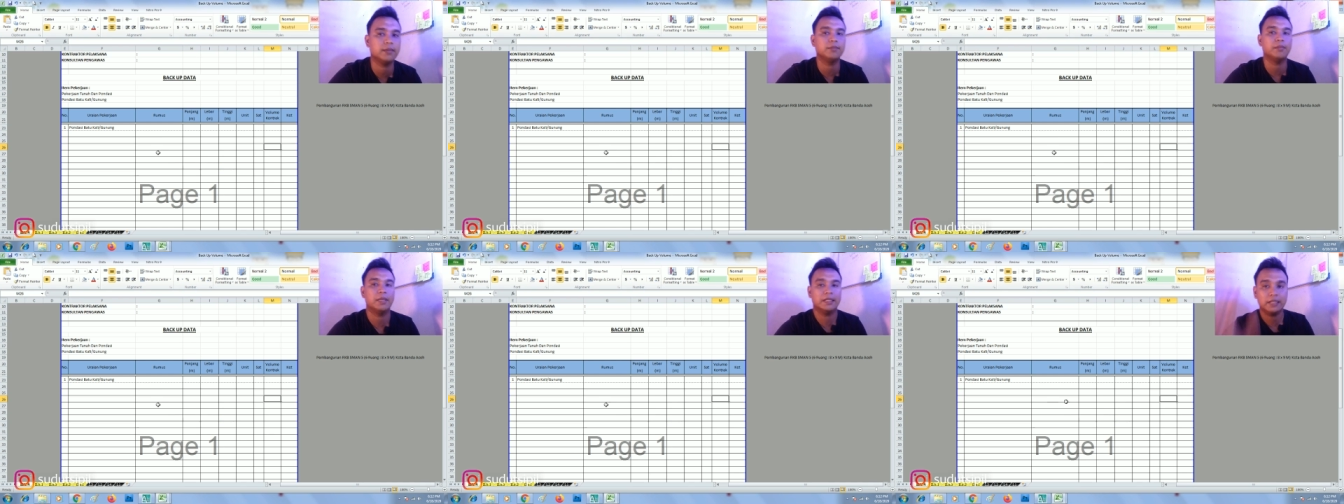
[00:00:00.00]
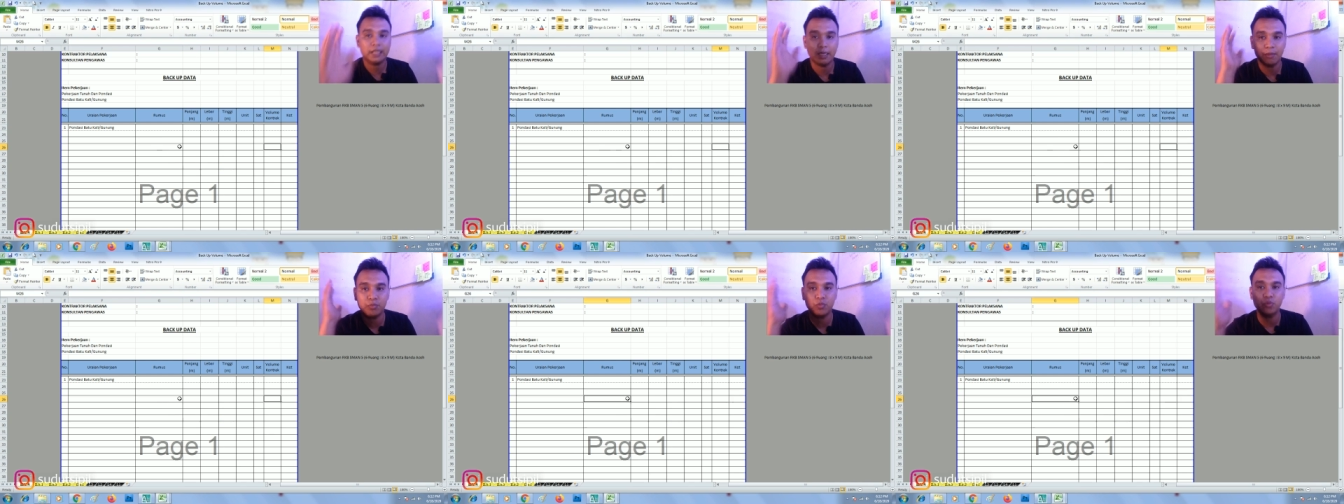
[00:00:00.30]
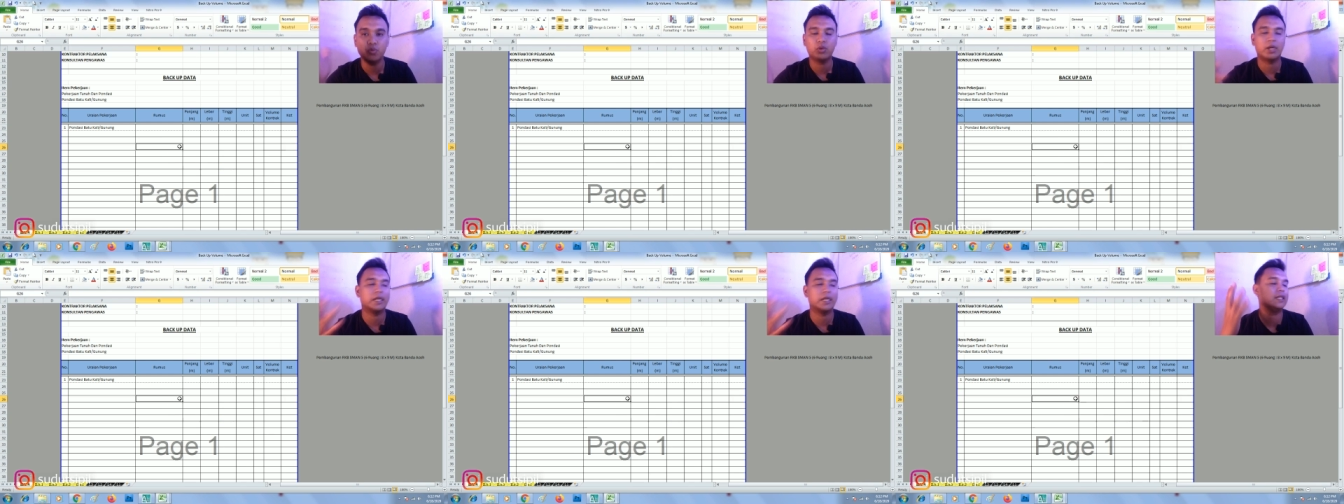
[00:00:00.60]
mati
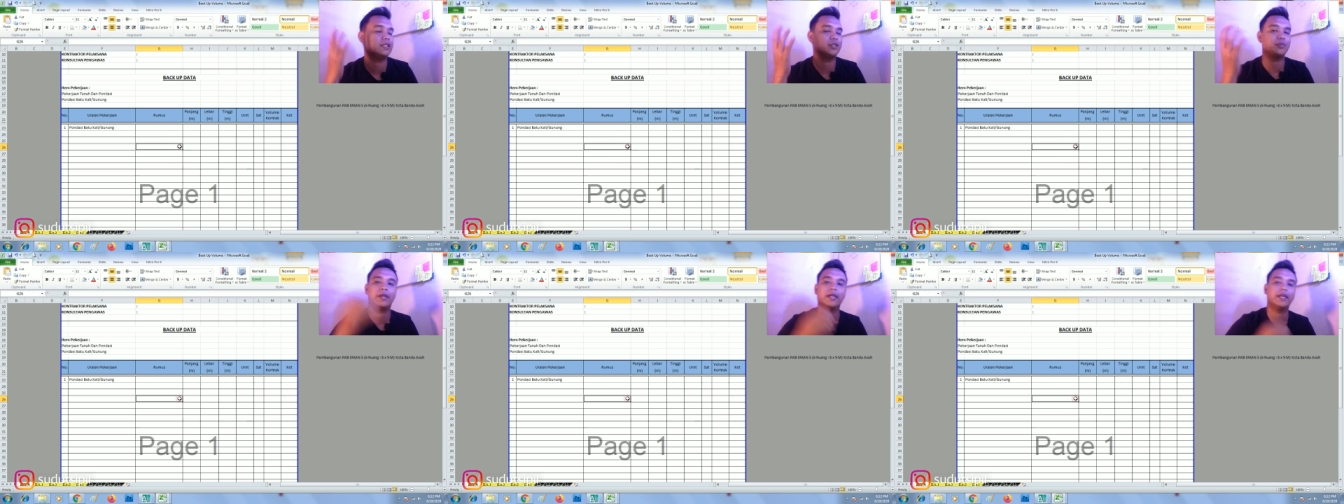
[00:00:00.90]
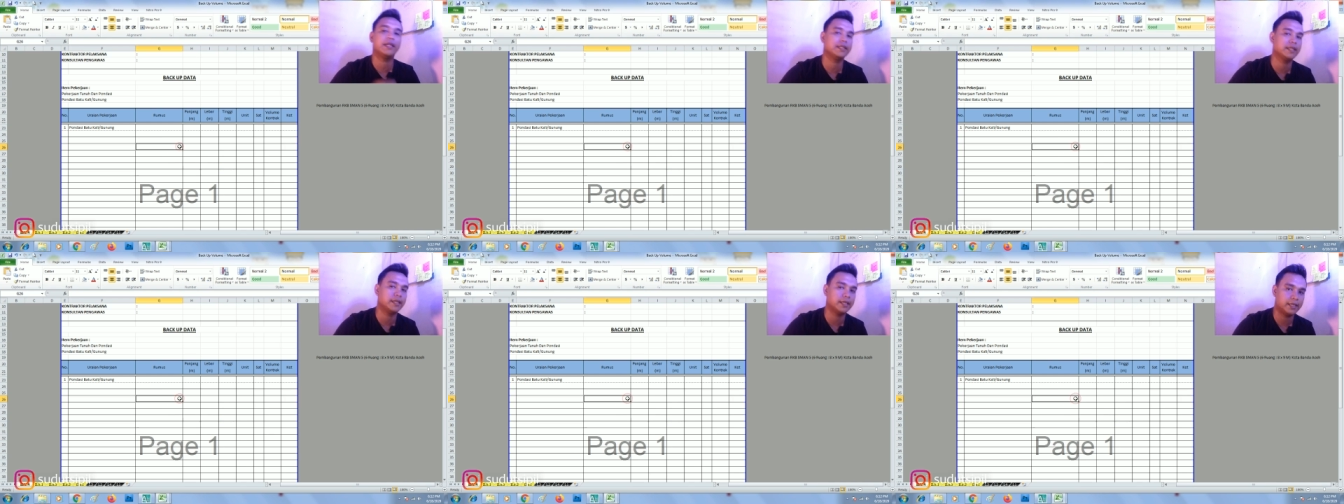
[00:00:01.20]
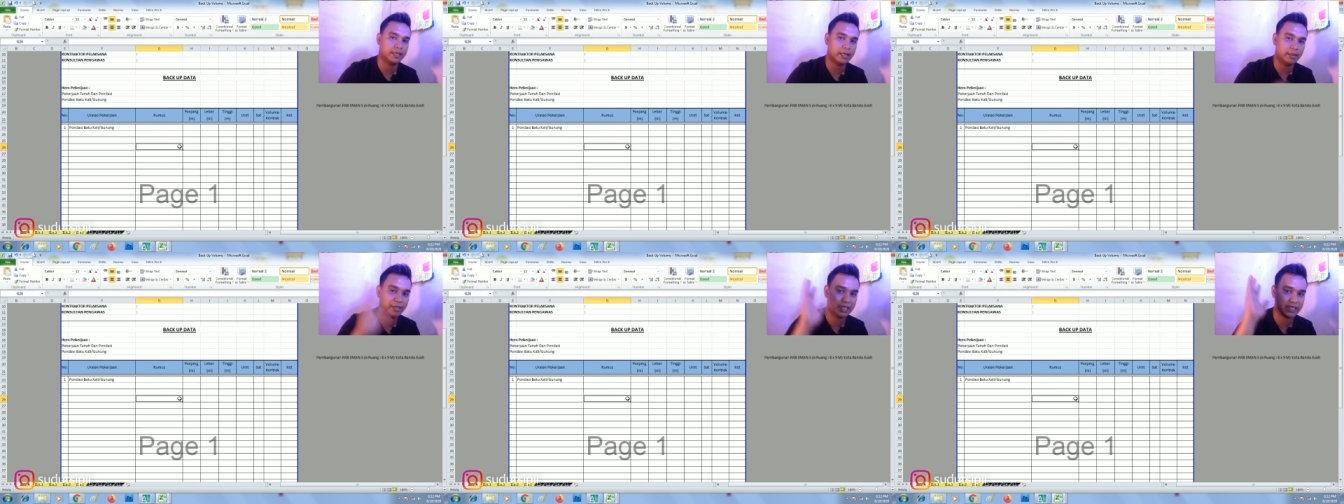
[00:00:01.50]
lampu dan sebagainya
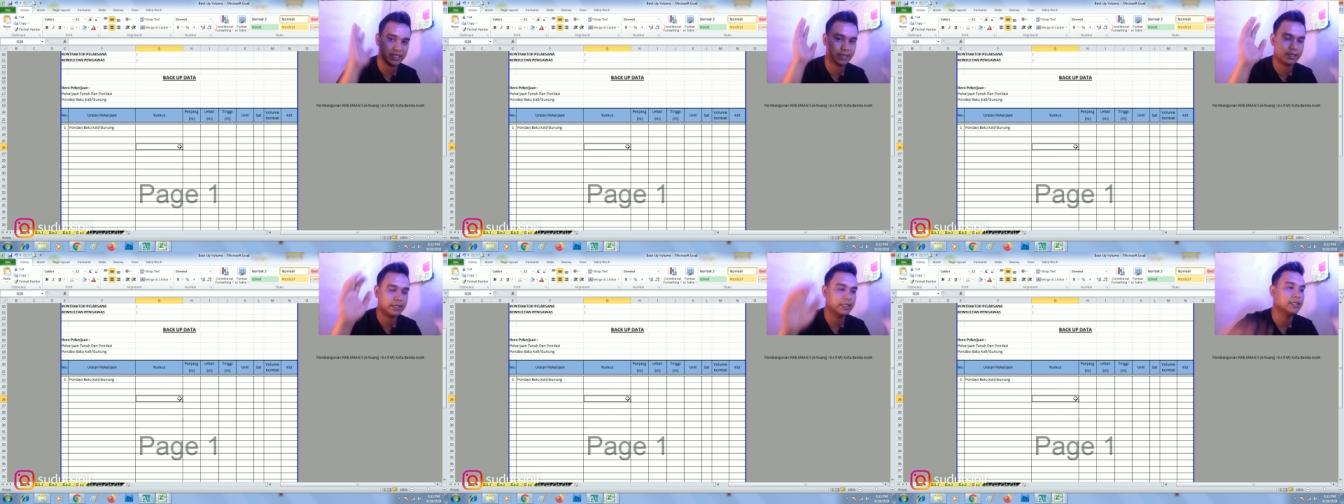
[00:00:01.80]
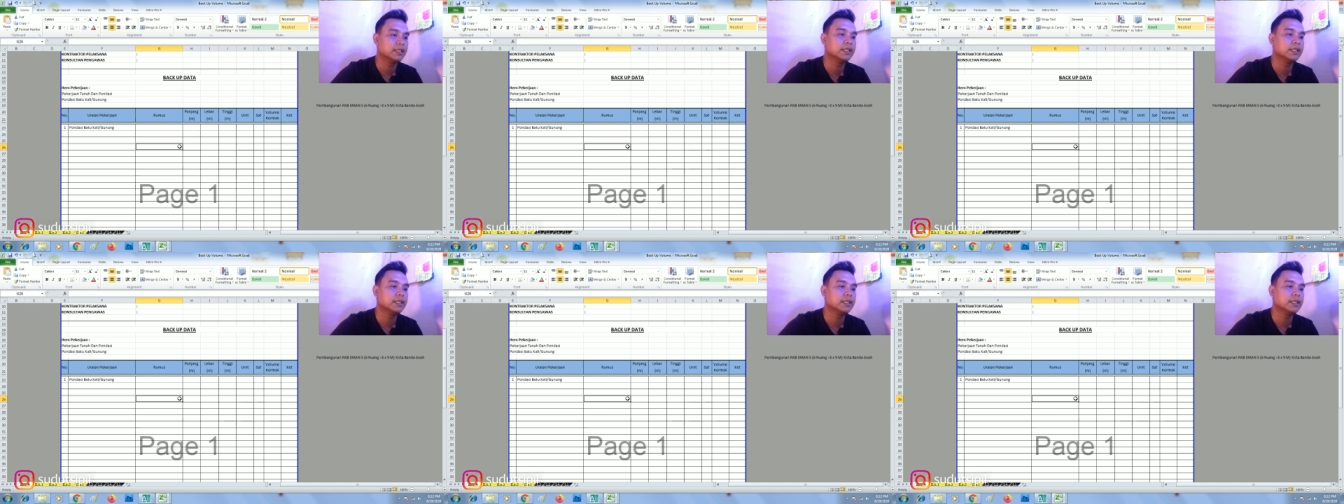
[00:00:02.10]
habis